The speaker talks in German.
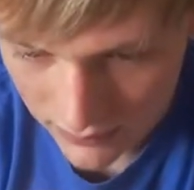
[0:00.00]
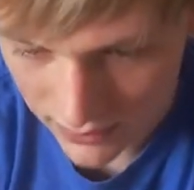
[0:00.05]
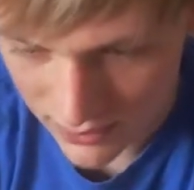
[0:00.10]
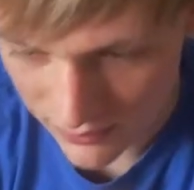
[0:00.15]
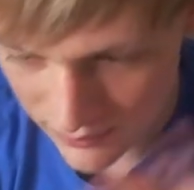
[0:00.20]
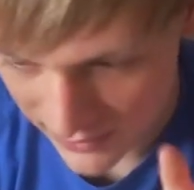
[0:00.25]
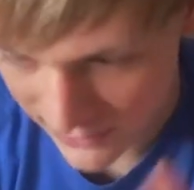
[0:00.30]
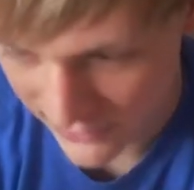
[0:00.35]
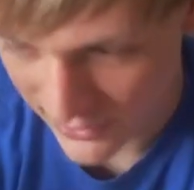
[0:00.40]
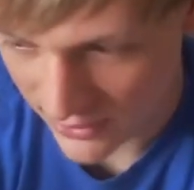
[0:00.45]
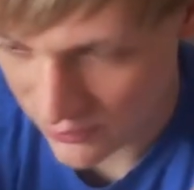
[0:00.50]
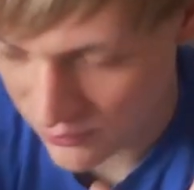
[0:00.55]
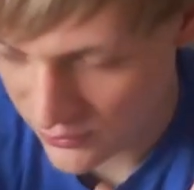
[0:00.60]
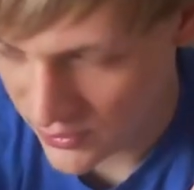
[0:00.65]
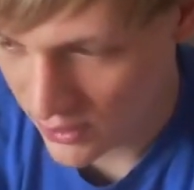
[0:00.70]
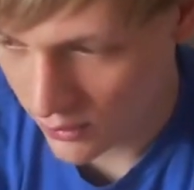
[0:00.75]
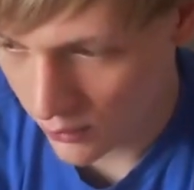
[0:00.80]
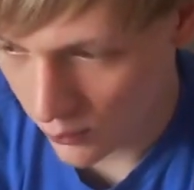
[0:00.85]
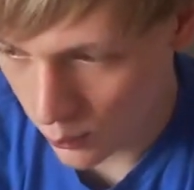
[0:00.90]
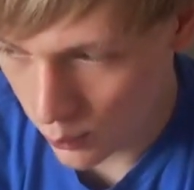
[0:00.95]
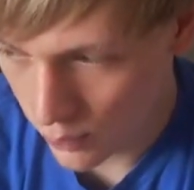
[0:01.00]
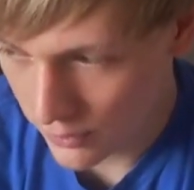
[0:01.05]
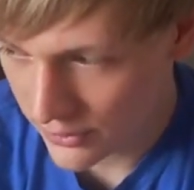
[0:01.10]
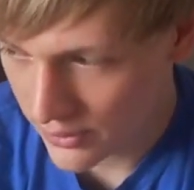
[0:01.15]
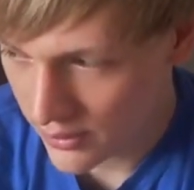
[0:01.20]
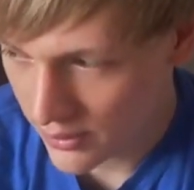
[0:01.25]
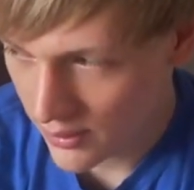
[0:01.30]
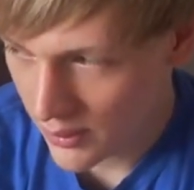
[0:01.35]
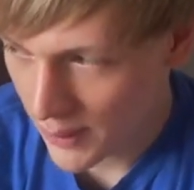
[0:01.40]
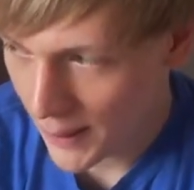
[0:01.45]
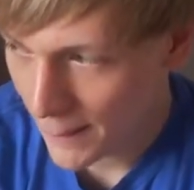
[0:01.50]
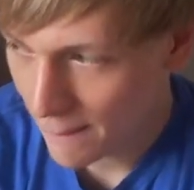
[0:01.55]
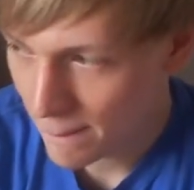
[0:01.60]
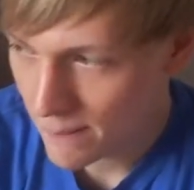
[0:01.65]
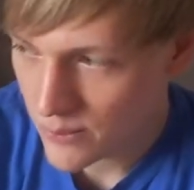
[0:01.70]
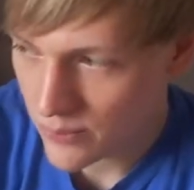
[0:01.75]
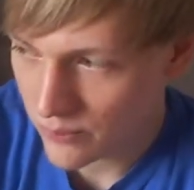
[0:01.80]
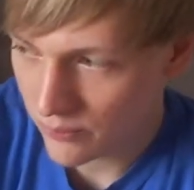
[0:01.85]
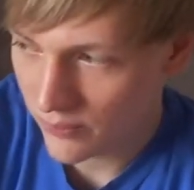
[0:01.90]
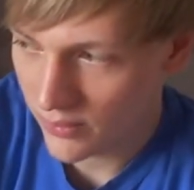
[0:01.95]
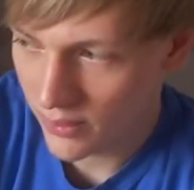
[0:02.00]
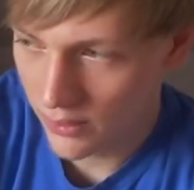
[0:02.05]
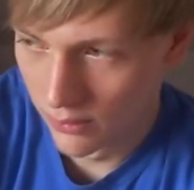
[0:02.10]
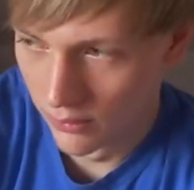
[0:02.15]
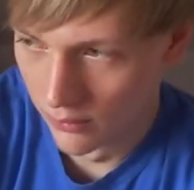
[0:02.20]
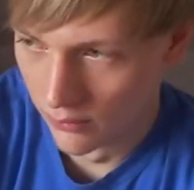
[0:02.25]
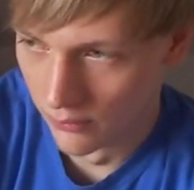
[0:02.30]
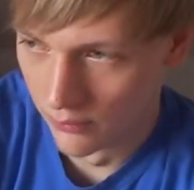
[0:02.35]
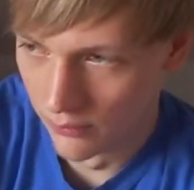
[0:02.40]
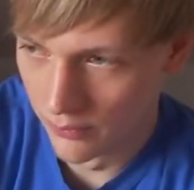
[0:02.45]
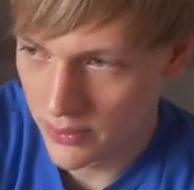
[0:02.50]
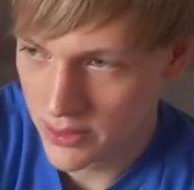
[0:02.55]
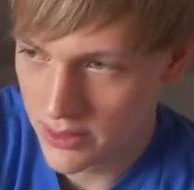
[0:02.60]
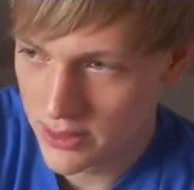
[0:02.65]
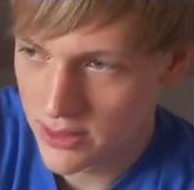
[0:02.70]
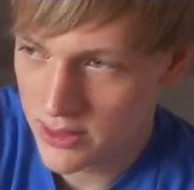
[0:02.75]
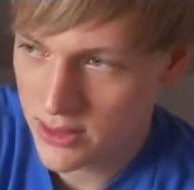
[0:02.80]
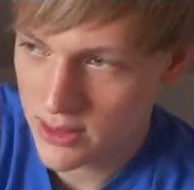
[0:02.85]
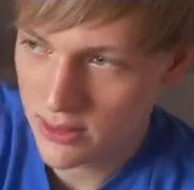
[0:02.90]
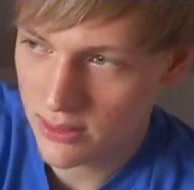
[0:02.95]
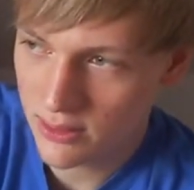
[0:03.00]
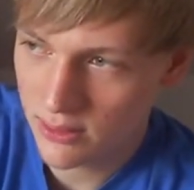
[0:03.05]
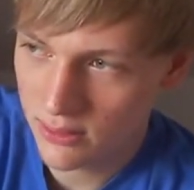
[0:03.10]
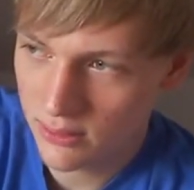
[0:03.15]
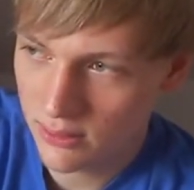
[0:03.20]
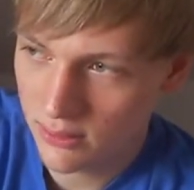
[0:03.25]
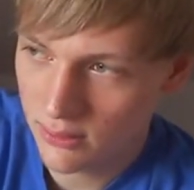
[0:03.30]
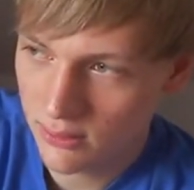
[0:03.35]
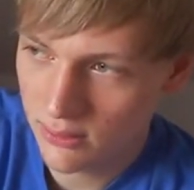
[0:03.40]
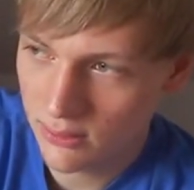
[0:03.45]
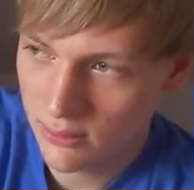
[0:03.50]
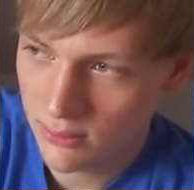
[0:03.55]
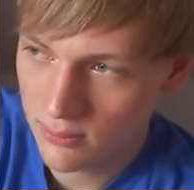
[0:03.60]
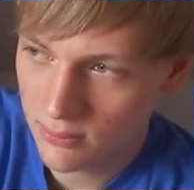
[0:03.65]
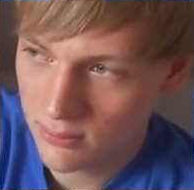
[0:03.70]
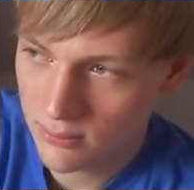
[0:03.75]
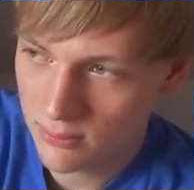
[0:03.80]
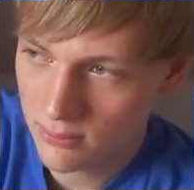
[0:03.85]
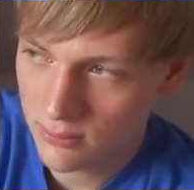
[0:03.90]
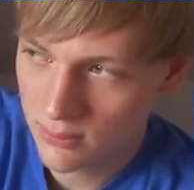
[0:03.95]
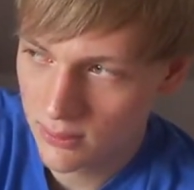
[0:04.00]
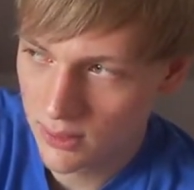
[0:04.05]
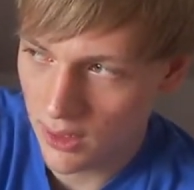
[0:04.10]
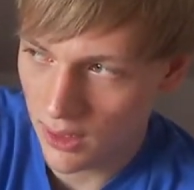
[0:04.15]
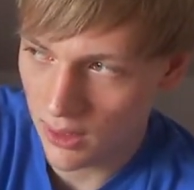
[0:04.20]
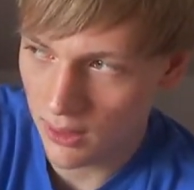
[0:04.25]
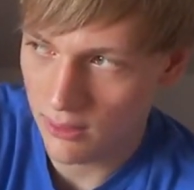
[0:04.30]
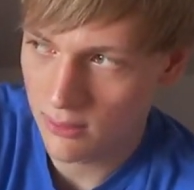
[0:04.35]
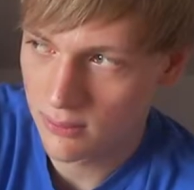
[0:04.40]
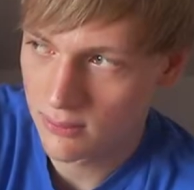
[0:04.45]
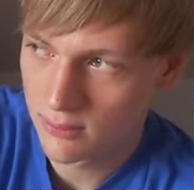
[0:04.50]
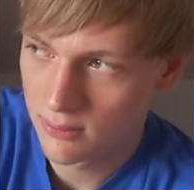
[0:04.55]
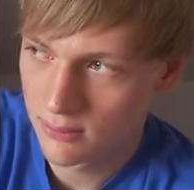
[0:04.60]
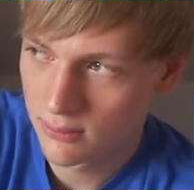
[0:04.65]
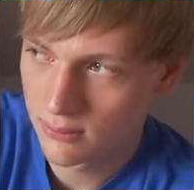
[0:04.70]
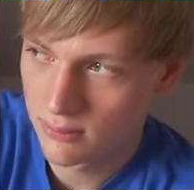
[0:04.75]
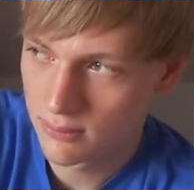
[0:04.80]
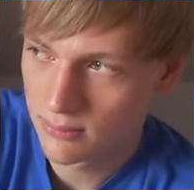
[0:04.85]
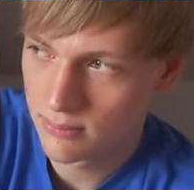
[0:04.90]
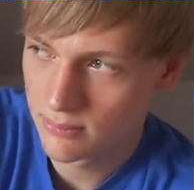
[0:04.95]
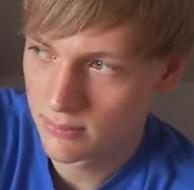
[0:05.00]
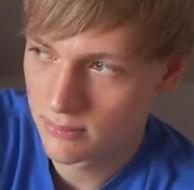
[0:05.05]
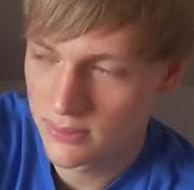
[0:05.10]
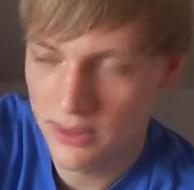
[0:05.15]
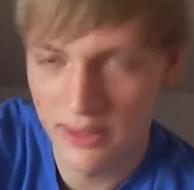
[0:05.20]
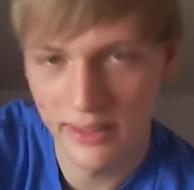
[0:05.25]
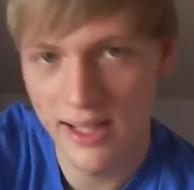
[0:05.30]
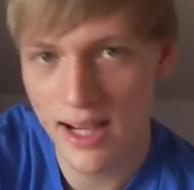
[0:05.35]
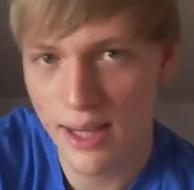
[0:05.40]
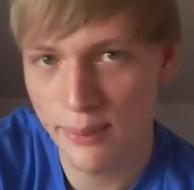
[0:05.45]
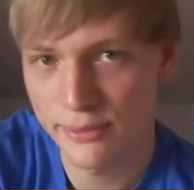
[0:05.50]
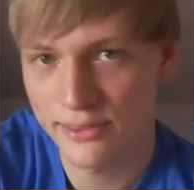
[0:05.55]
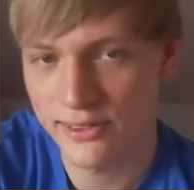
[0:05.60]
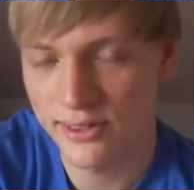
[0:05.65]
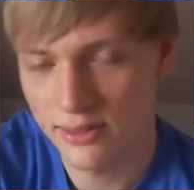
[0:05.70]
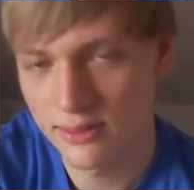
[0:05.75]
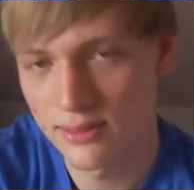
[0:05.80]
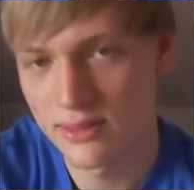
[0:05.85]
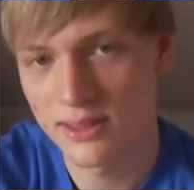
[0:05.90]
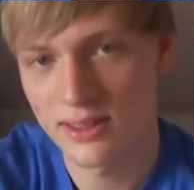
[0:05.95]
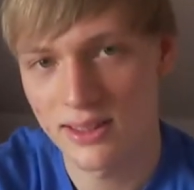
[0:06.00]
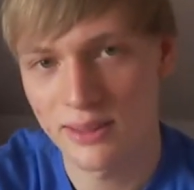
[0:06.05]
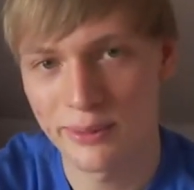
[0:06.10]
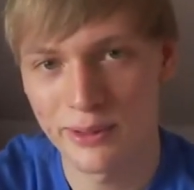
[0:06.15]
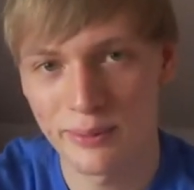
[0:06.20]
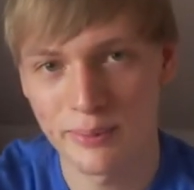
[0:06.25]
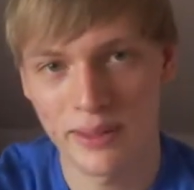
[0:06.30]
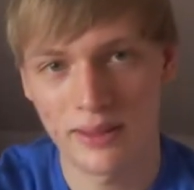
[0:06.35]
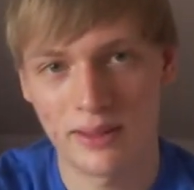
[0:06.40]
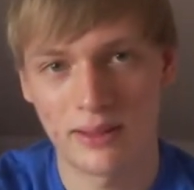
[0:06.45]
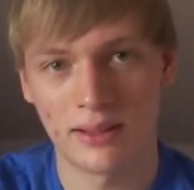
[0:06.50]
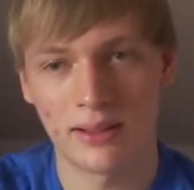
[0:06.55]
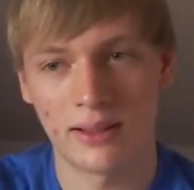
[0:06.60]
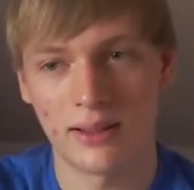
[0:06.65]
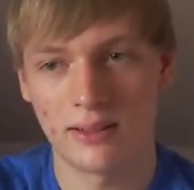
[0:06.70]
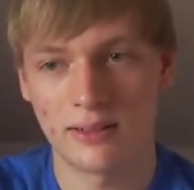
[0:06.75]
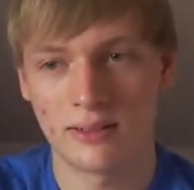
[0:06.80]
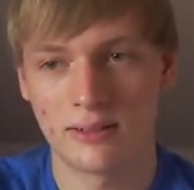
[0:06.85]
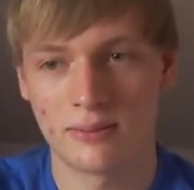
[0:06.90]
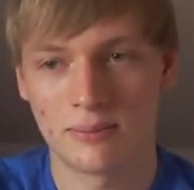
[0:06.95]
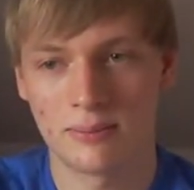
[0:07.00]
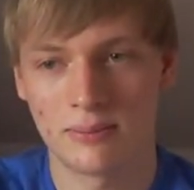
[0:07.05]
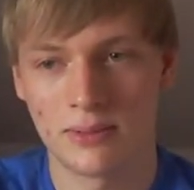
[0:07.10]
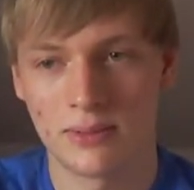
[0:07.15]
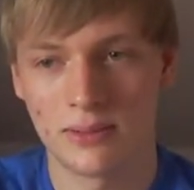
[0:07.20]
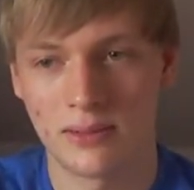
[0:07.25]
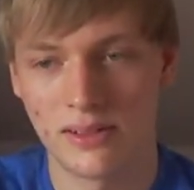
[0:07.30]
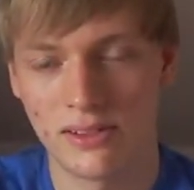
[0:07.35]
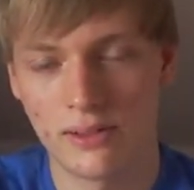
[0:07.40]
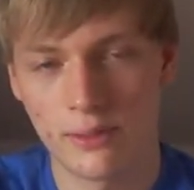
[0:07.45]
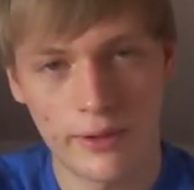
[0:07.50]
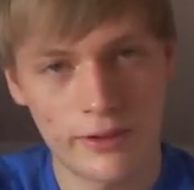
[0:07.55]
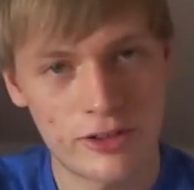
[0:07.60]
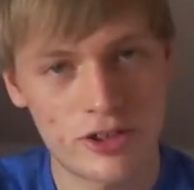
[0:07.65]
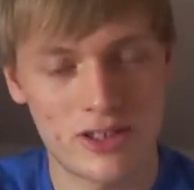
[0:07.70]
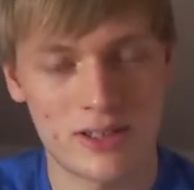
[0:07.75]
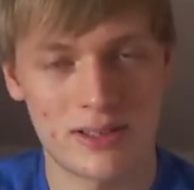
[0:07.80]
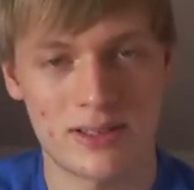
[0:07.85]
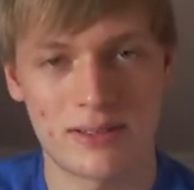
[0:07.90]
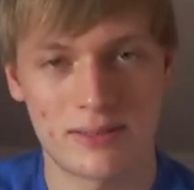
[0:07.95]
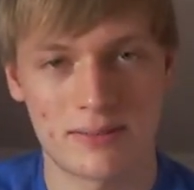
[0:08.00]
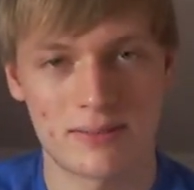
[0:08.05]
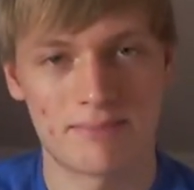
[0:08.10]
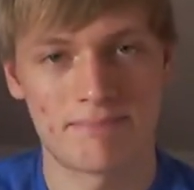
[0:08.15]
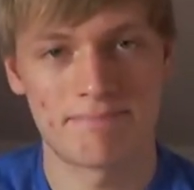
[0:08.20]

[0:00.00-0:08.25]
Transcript: und da waren es halt vier U's. Und ja, den gab es dann und dann habe ich meinen Kanal äh, so erstellt.